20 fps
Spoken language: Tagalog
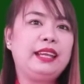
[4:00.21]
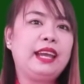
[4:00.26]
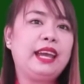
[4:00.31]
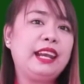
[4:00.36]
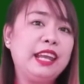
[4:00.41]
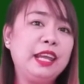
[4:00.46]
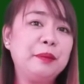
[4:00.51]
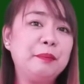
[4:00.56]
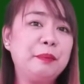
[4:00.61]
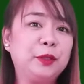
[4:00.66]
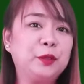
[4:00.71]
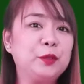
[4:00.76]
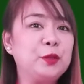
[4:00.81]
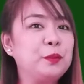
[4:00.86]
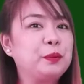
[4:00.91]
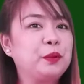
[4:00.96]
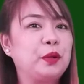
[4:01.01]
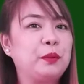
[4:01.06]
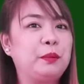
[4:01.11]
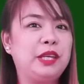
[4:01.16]
Karing
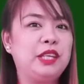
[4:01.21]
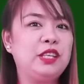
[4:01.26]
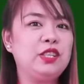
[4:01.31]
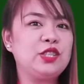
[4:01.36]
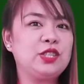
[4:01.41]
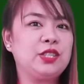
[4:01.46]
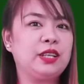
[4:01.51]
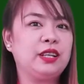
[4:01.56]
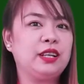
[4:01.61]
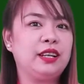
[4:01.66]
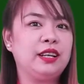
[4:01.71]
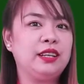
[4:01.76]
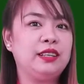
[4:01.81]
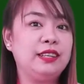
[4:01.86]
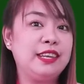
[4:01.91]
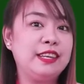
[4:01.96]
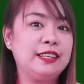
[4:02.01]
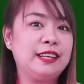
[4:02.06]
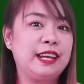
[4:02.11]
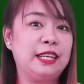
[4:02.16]
pitong probinsya
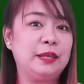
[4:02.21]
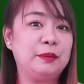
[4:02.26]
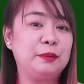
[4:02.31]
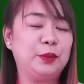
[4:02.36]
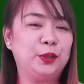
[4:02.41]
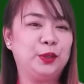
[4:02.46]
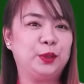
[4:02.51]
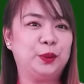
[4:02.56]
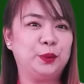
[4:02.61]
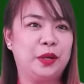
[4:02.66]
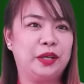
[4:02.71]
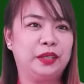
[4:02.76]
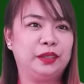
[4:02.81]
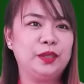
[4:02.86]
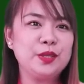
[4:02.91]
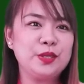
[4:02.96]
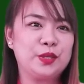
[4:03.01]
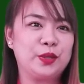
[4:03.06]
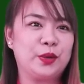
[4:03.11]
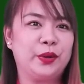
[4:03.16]
ning kalibudtuang
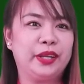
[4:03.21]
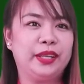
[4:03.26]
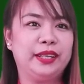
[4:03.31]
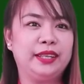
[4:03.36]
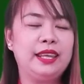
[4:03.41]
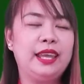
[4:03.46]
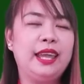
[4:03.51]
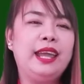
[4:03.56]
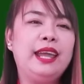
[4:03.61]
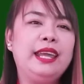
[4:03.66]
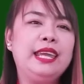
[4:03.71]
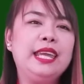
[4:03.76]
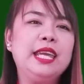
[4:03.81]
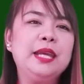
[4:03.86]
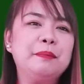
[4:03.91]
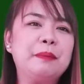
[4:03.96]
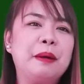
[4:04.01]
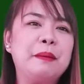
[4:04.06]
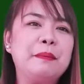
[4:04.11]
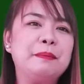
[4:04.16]
Luzon,
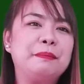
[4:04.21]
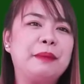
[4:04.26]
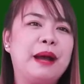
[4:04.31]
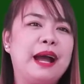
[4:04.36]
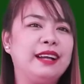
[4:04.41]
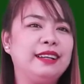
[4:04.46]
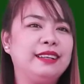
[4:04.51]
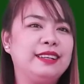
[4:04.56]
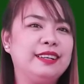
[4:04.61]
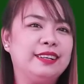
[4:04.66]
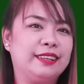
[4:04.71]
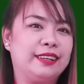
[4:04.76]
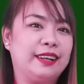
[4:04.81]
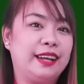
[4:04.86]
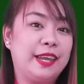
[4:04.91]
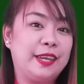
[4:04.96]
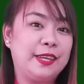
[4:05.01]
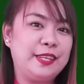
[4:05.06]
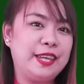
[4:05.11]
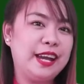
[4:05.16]
ing
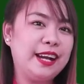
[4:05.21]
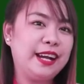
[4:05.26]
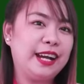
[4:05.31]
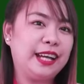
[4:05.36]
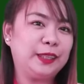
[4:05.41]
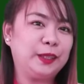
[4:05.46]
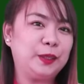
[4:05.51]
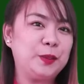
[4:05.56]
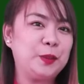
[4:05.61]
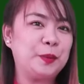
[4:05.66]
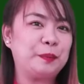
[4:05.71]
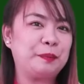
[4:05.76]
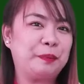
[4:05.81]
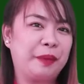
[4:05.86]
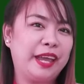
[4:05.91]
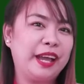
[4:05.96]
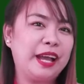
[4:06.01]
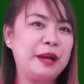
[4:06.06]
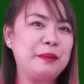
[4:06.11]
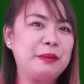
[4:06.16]
Pampanga, yang katlong
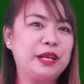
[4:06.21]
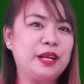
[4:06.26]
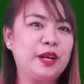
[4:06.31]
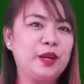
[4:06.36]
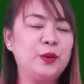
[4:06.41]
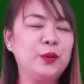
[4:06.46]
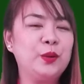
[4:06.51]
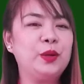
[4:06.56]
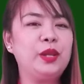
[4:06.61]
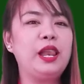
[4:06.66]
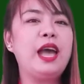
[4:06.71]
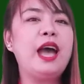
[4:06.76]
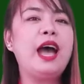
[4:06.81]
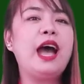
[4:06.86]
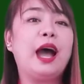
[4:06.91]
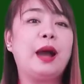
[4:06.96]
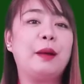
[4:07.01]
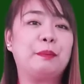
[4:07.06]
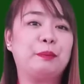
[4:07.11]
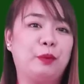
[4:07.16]
peka maragul
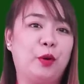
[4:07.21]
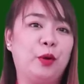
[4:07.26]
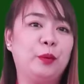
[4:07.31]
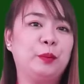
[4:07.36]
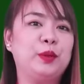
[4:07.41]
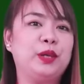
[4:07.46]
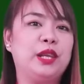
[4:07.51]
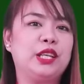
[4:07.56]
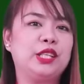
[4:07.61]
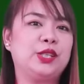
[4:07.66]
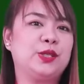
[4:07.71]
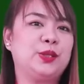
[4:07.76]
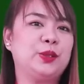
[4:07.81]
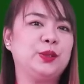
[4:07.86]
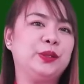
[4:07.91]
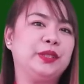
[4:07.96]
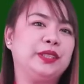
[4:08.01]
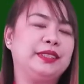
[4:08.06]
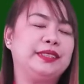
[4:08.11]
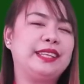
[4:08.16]
a
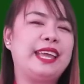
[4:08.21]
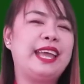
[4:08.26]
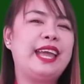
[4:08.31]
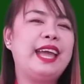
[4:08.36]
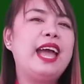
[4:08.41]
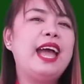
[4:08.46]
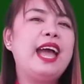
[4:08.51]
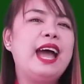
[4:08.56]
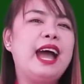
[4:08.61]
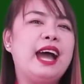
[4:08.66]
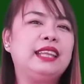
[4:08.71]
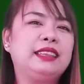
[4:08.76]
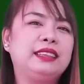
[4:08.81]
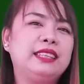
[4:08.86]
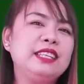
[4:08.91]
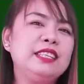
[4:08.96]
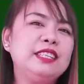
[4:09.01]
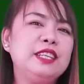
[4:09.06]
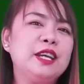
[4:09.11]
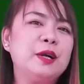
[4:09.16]
populasyon.
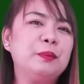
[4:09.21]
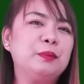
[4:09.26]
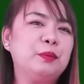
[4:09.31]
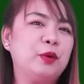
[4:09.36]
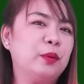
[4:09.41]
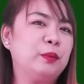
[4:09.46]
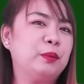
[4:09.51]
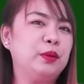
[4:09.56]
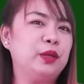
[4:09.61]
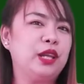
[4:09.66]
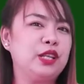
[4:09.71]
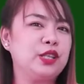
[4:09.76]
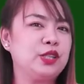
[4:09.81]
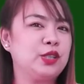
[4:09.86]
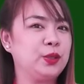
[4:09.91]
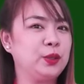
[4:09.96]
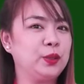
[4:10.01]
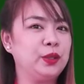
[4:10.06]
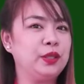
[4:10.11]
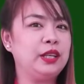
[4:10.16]
Atin yang
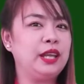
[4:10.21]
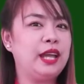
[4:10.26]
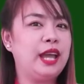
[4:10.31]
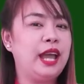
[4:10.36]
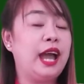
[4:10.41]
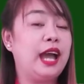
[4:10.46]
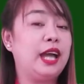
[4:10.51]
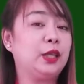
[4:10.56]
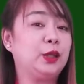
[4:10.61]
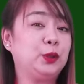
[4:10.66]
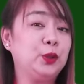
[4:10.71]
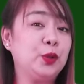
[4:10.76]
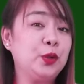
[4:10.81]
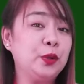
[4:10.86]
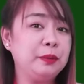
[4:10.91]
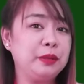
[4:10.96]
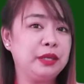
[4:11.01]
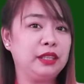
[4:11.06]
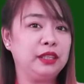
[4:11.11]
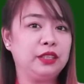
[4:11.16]
populasyon a
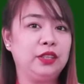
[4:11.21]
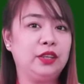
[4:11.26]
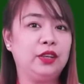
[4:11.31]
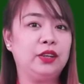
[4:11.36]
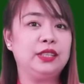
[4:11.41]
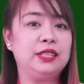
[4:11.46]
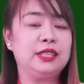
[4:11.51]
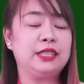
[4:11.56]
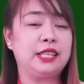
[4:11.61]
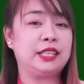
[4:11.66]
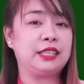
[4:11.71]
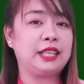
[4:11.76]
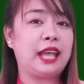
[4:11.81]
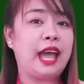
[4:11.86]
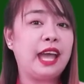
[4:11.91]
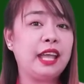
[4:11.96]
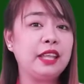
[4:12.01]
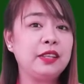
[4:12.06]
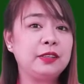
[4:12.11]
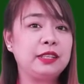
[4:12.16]

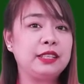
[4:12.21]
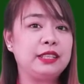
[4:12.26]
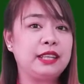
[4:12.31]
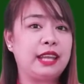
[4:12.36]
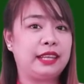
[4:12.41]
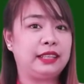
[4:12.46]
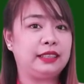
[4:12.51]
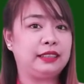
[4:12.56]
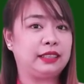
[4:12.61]
2,609,744